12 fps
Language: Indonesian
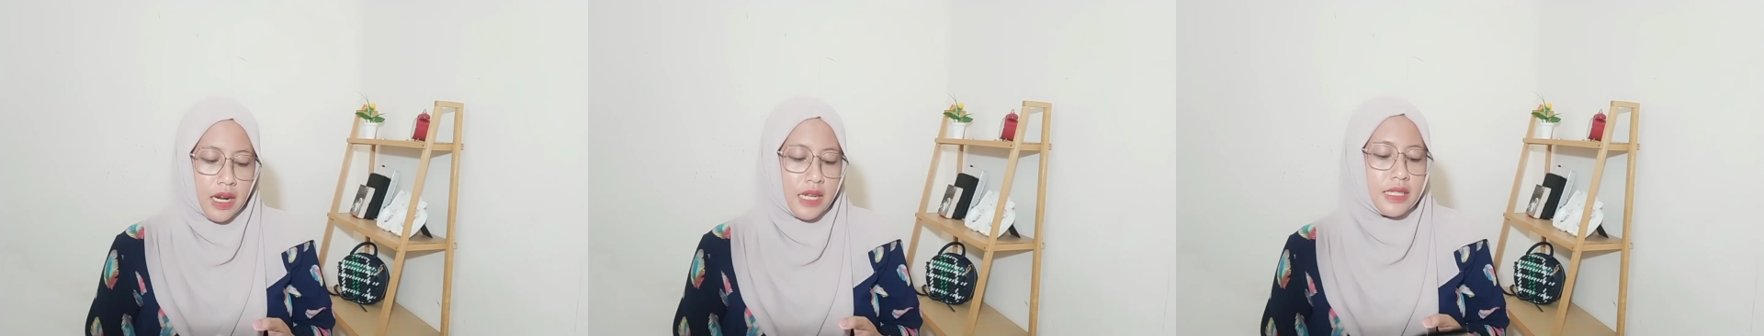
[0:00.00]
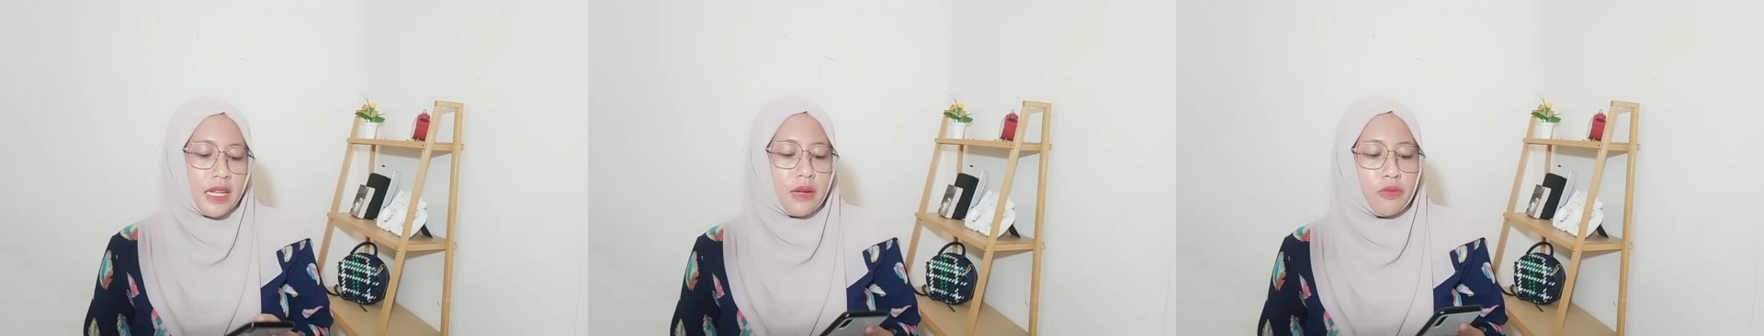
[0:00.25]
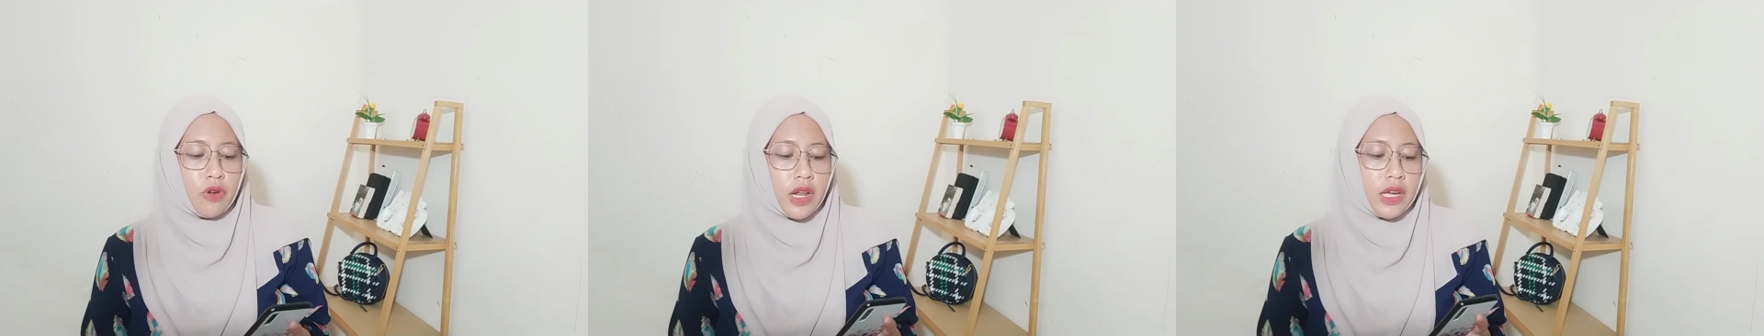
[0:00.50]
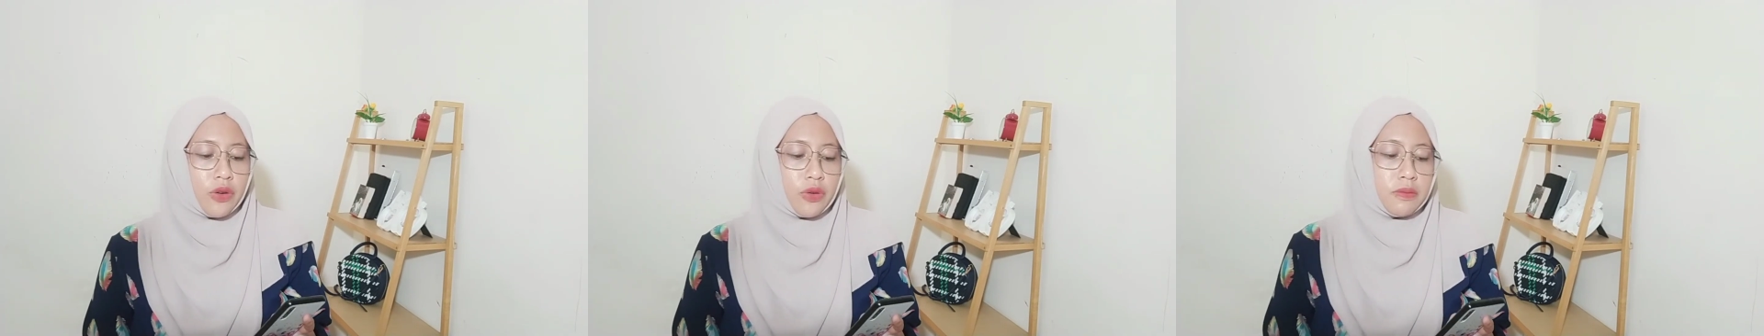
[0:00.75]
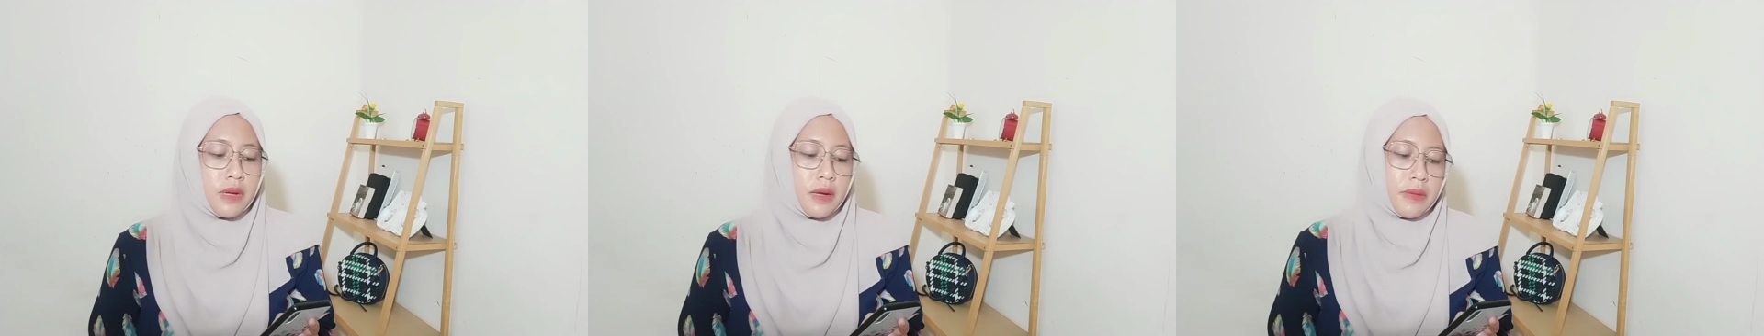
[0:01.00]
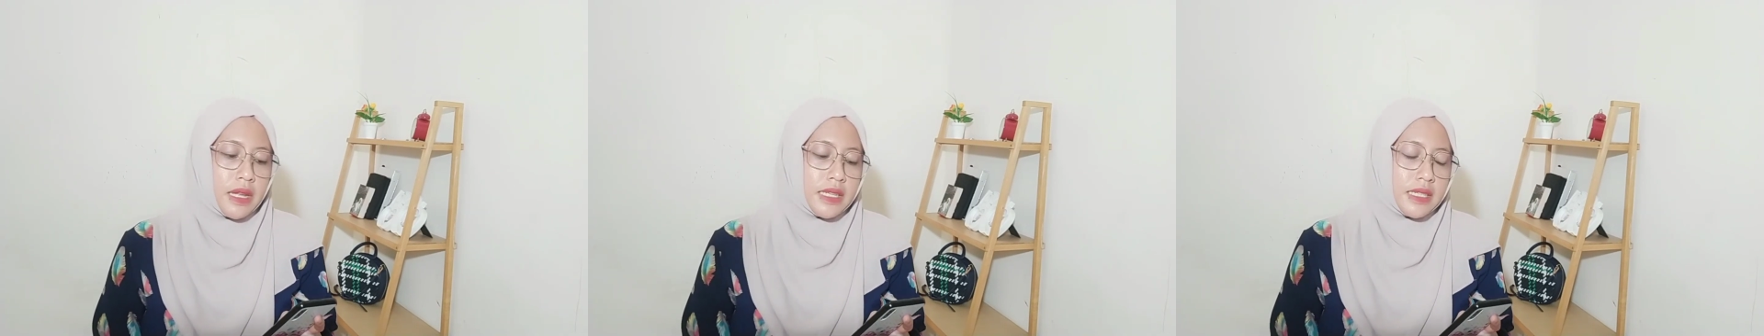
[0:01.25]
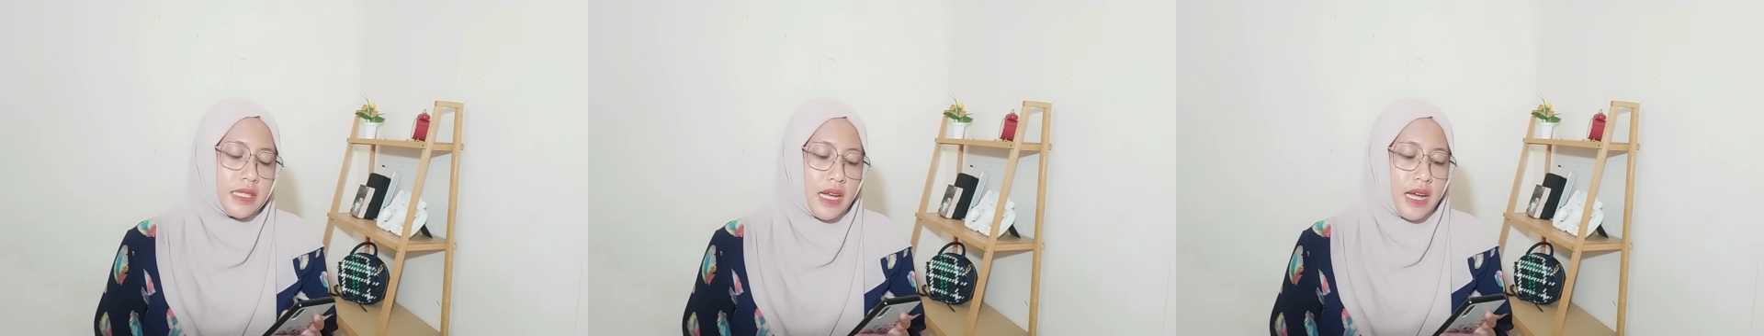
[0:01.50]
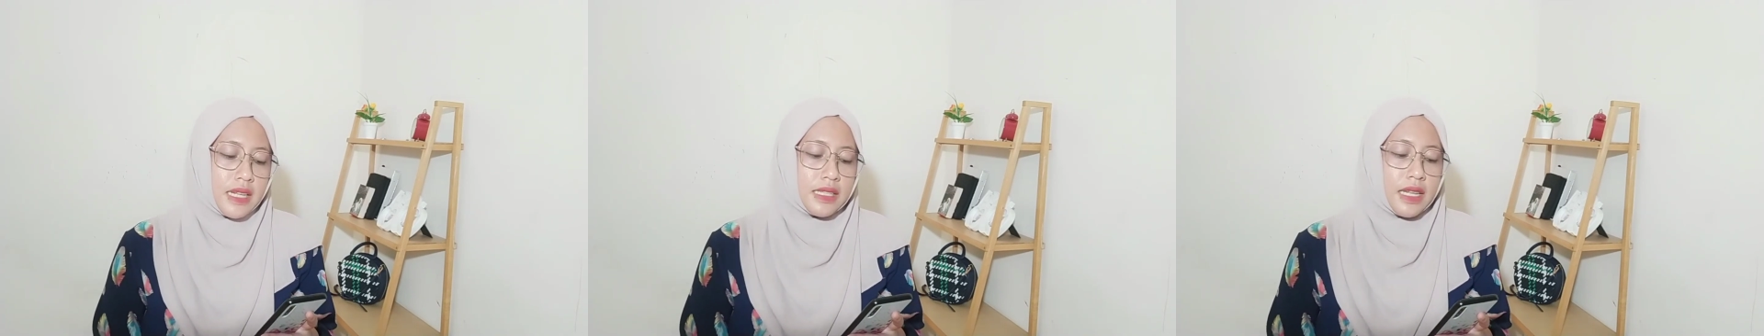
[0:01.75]
Assalamualaikum Mbak
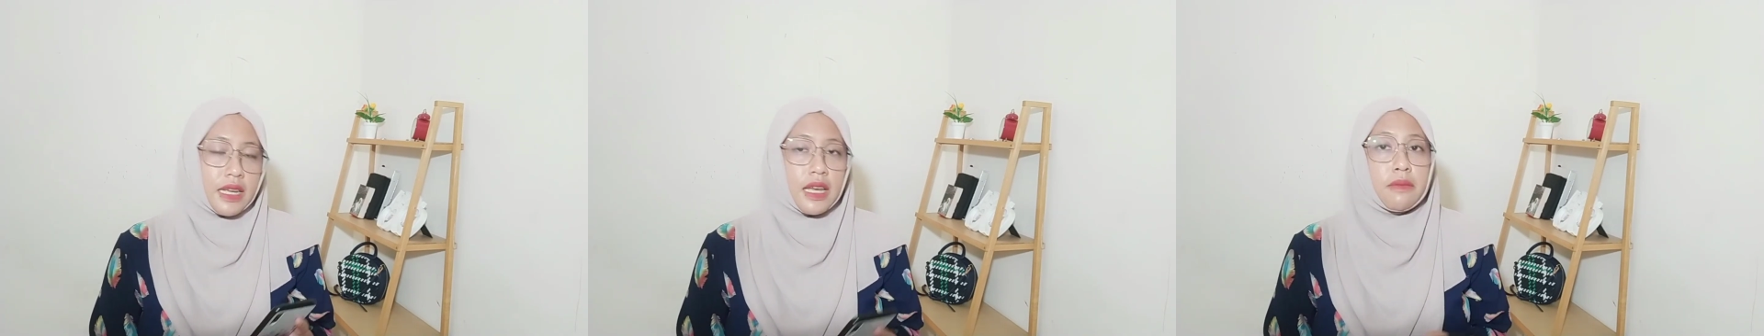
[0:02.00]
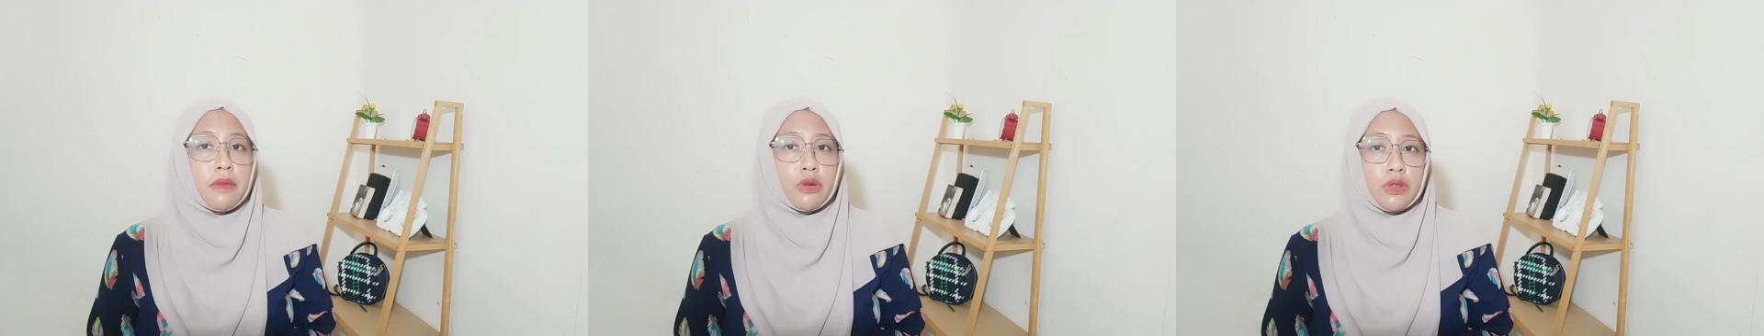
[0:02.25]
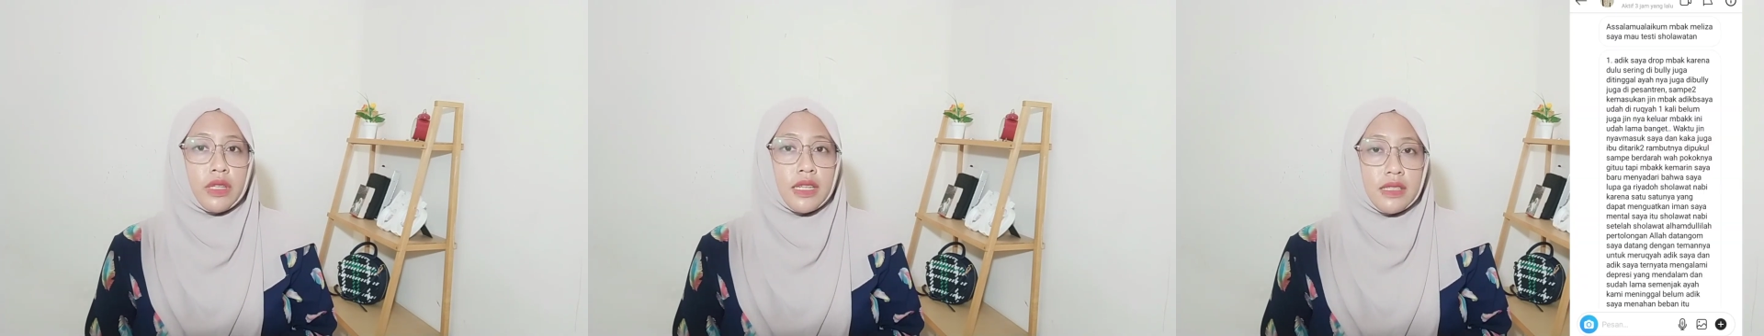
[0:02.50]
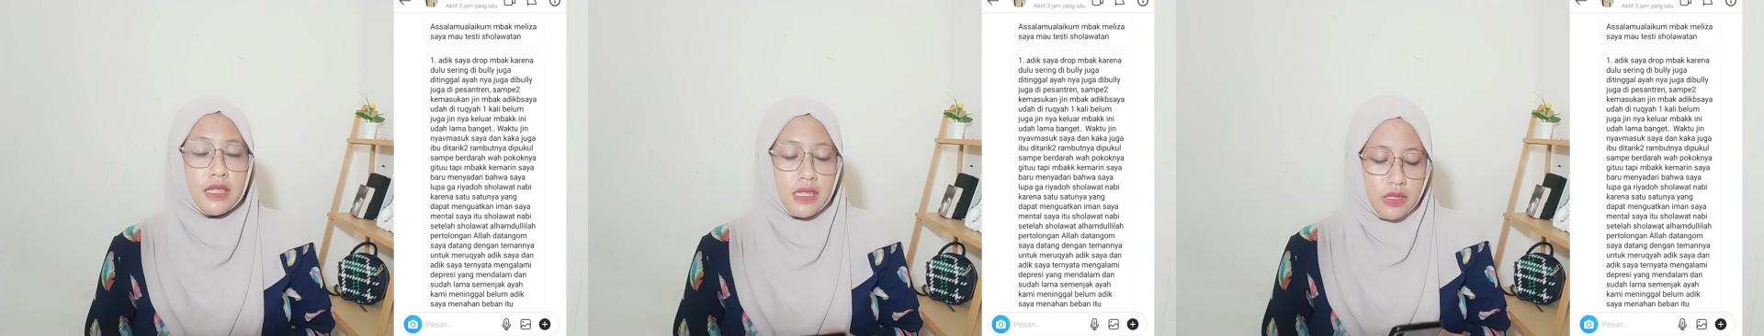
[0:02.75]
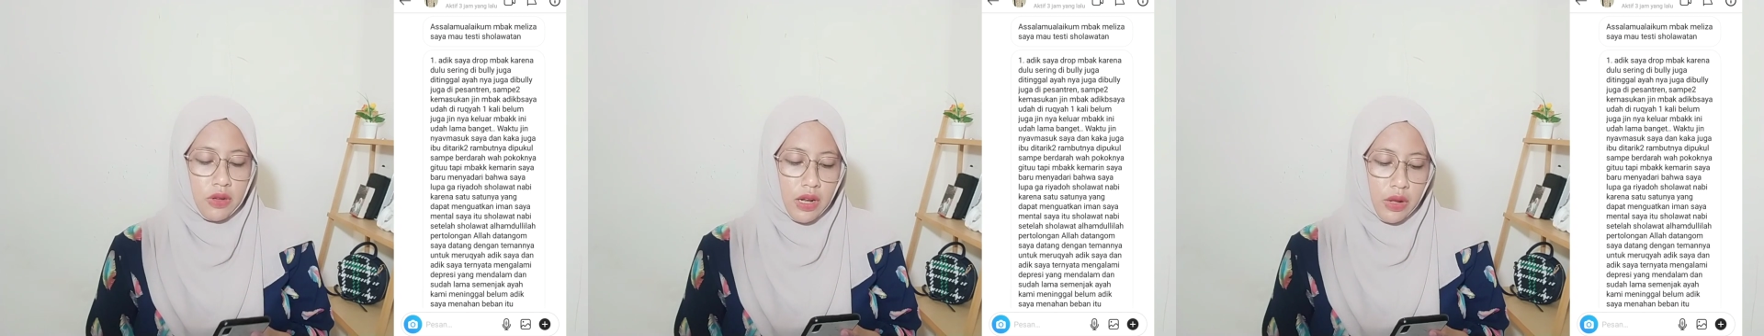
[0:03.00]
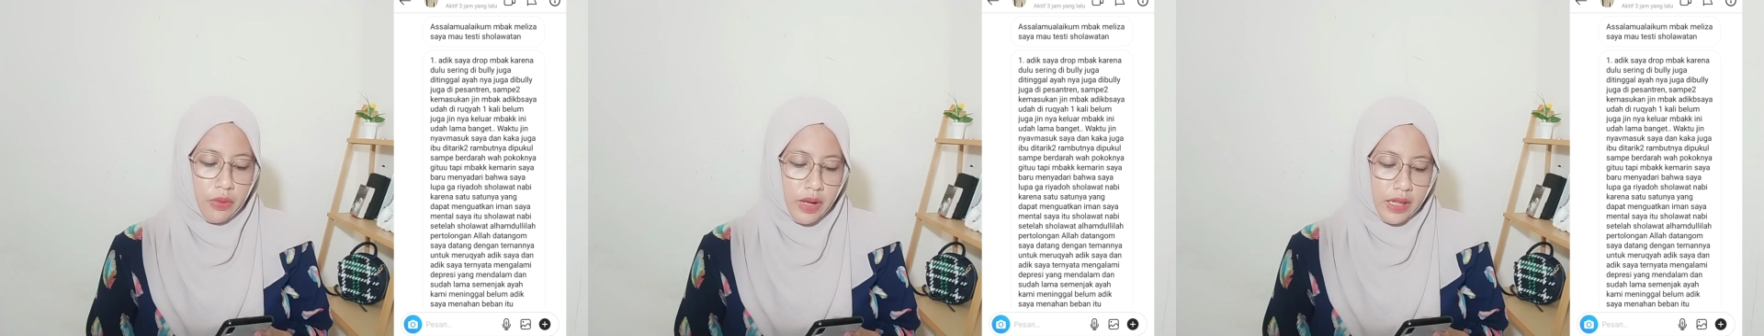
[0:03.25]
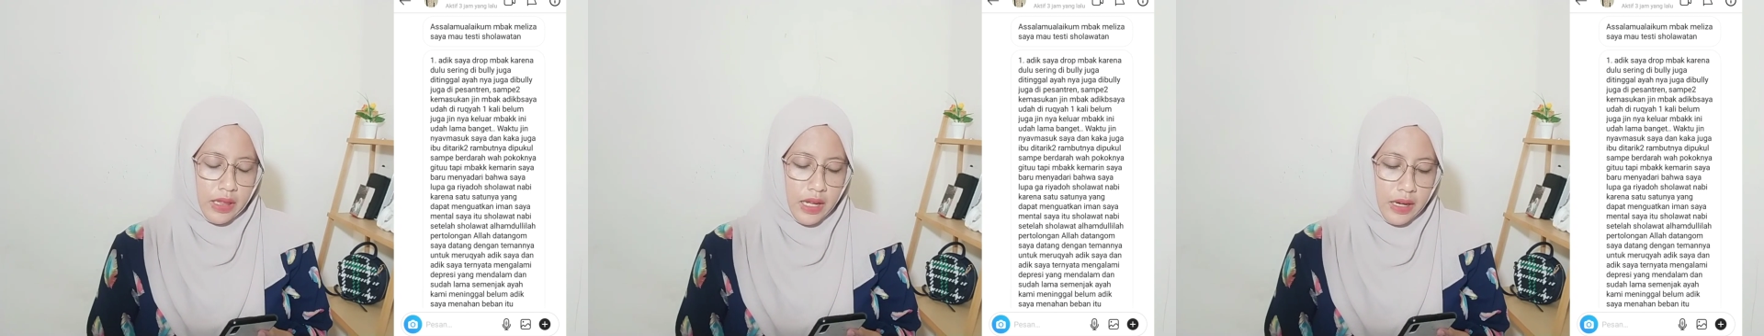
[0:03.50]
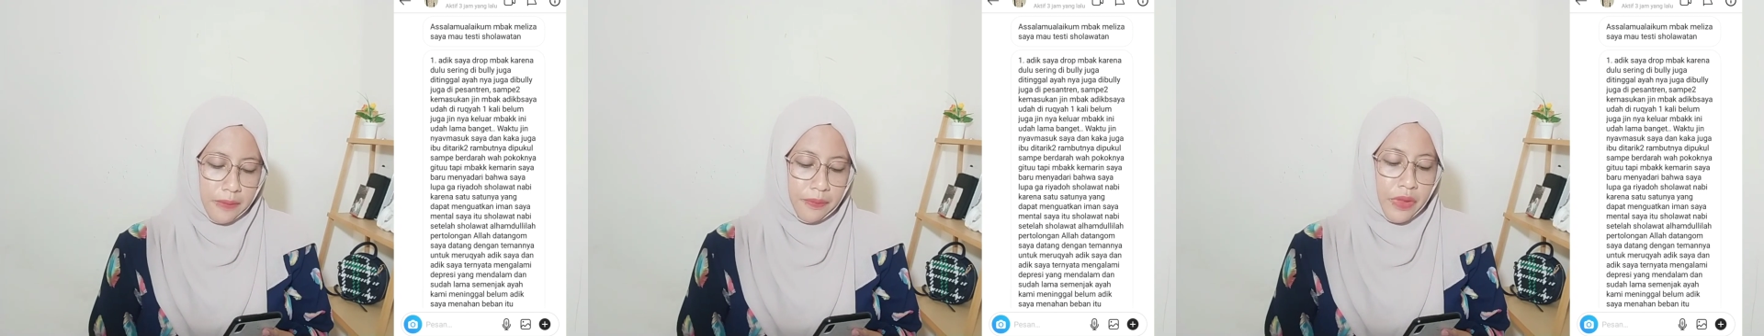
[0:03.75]
Melisa, saya mau testi
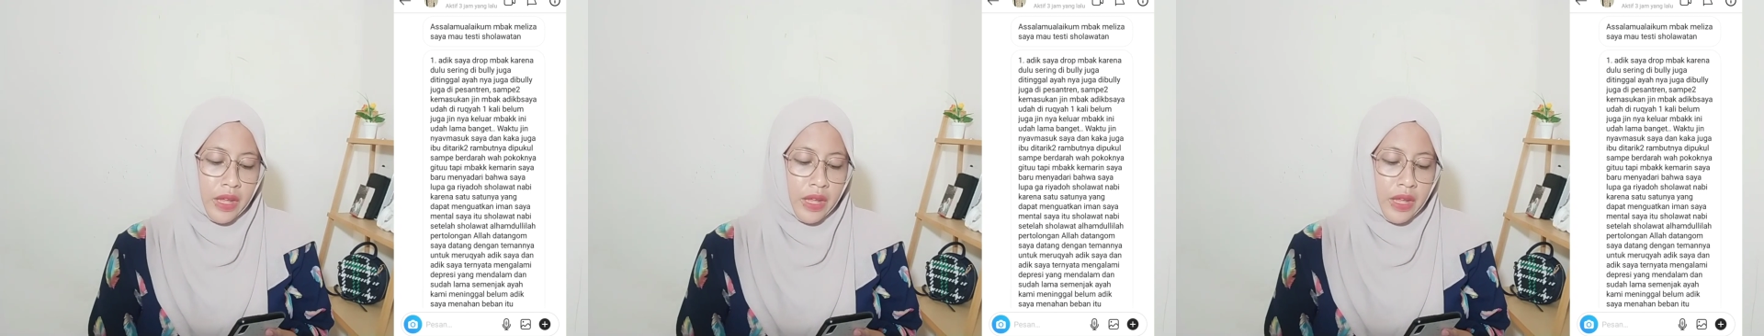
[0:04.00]
solawatan.